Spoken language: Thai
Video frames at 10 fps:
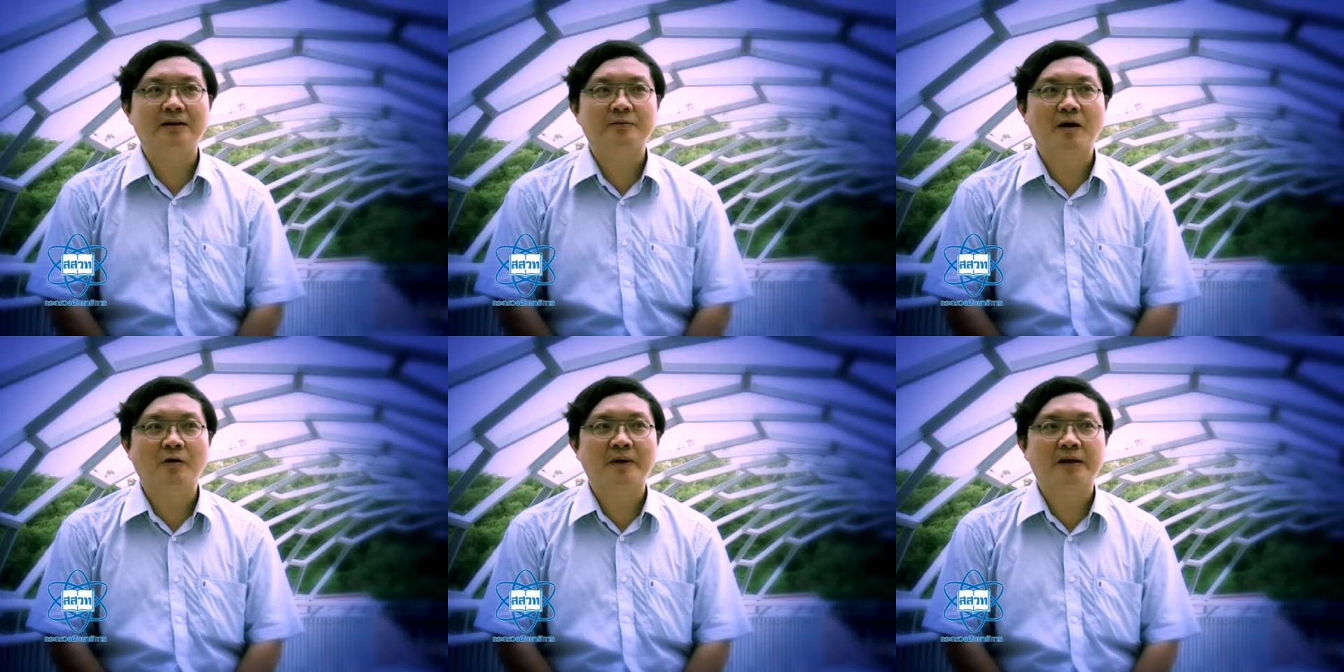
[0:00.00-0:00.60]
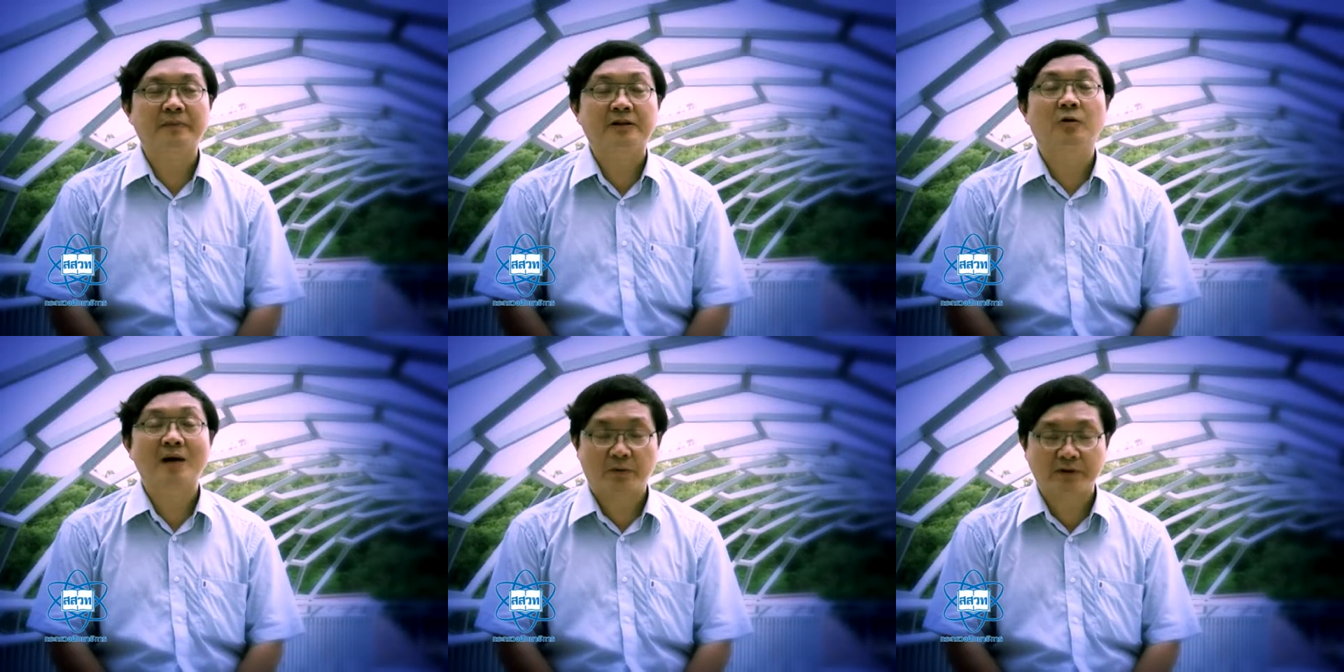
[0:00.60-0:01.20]
เฉพาะลงไปก็เป็น
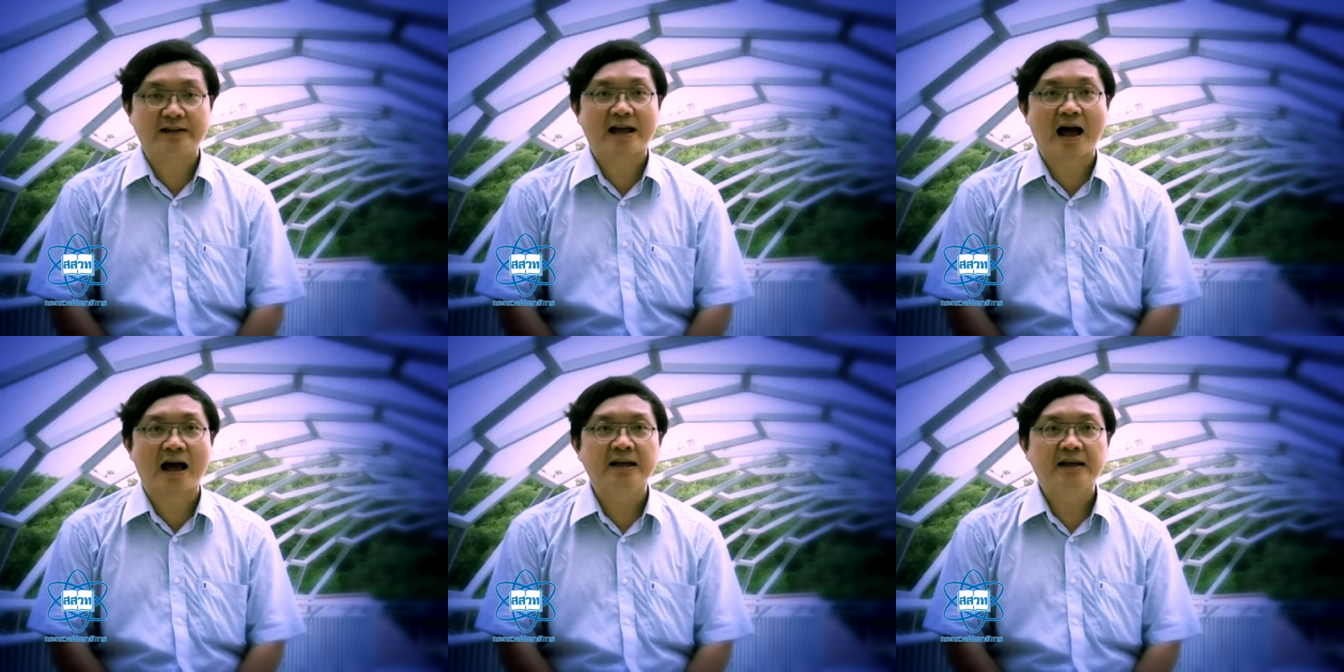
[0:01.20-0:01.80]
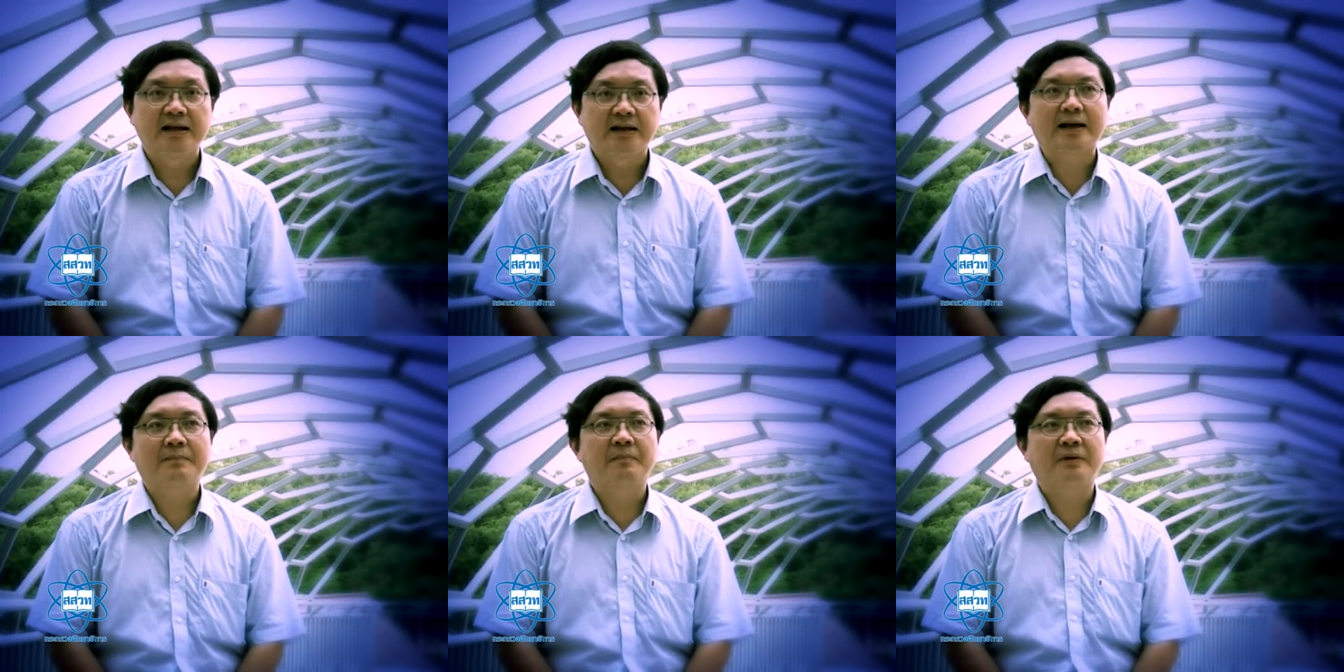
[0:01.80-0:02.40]
โลหะวิทยาครับ